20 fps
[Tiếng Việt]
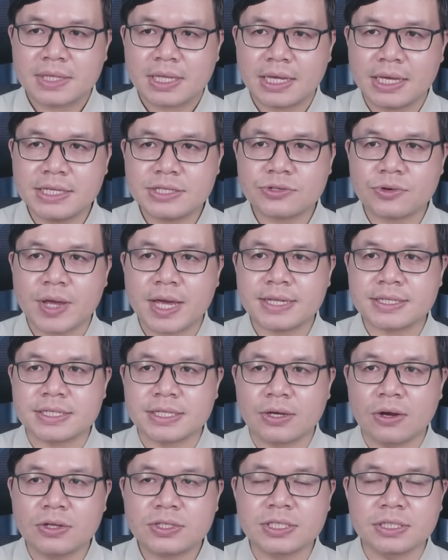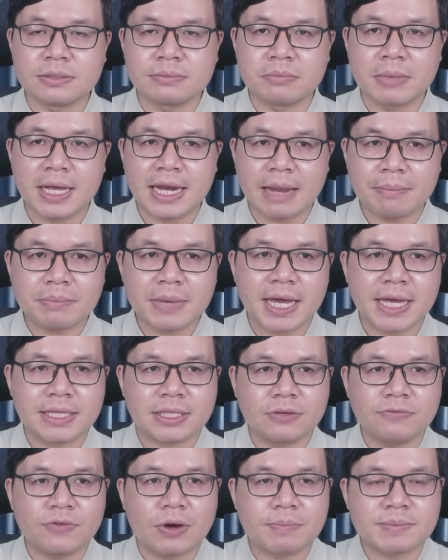Israel chỉ có chừng 15 hệ
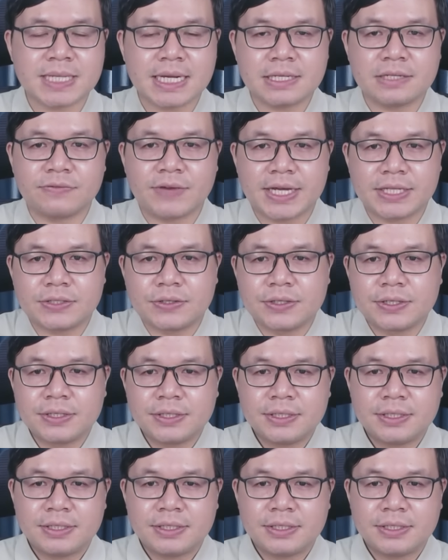thống vòm sắt như vậy thôi